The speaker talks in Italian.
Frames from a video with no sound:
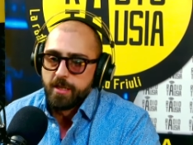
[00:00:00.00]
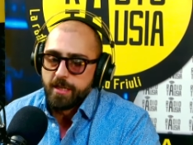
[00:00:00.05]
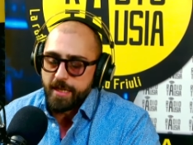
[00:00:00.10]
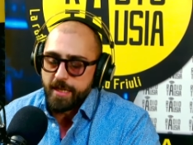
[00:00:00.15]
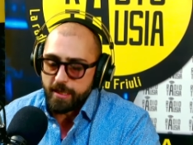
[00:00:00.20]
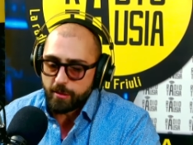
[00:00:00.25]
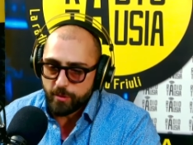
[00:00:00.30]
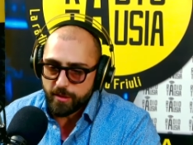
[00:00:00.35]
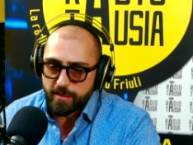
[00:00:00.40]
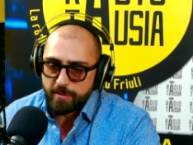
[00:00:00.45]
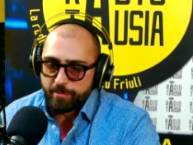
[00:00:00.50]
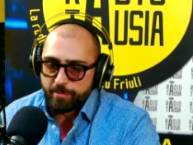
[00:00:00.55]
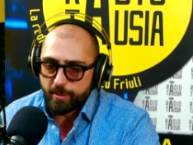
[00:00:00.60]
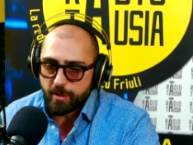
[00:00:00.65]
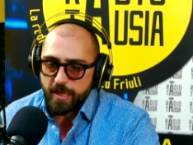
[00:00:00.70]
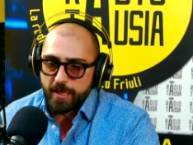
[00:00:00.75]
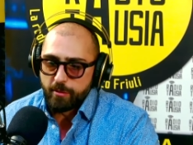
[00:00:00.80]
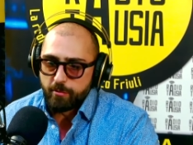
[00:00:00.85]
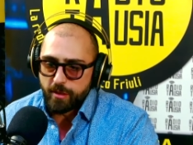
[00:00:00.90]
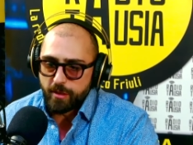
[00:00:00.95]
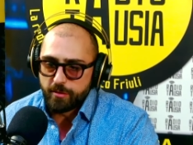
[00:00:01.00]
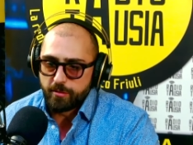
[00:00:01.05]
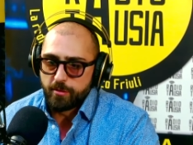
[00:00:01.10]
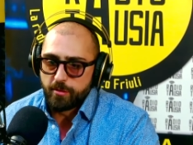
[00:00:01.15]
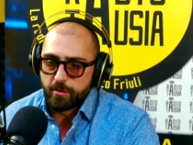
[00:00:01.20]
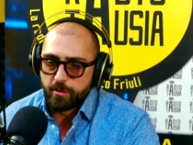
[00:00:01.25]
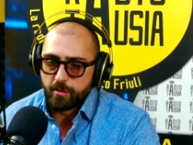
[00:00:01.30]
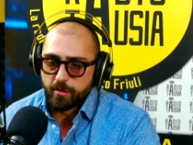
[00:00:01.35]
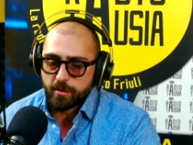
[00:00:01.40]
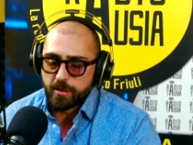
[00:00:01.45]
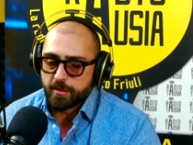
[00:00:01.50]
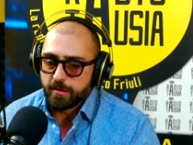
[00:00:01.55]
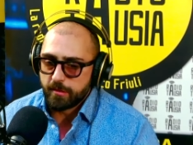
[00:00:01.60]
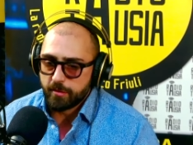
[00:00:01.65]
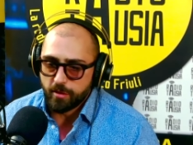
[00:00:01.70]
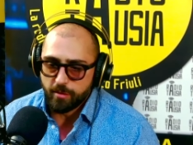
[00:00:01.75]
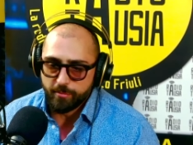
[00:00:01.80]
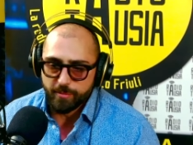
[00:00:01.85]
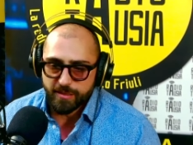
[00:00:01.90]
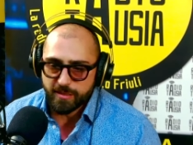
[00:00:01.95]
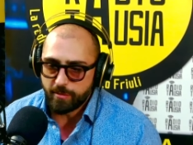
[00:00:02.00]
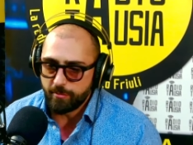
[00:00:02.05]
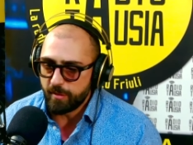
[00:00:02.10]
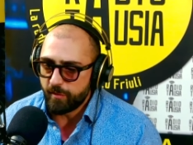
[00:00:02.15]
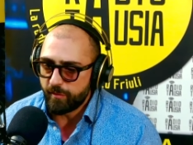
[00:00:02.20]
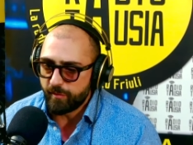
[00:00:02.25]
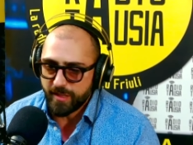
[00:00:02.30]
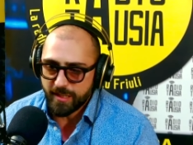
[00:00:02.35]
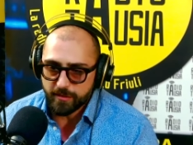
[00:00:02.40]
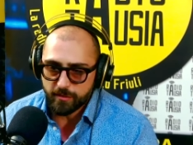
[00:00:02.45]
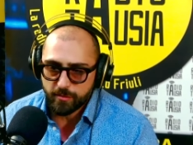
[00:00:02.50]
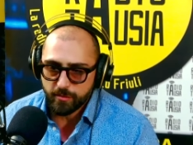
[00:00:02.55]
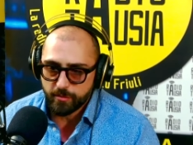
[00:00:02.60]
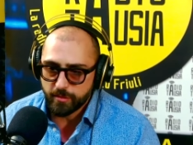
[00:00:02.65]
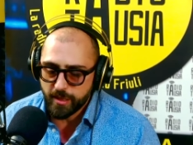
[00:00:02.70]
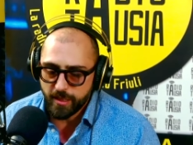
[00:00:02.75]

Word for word: E quindi poi quando, che ne so, mettiamo il fatto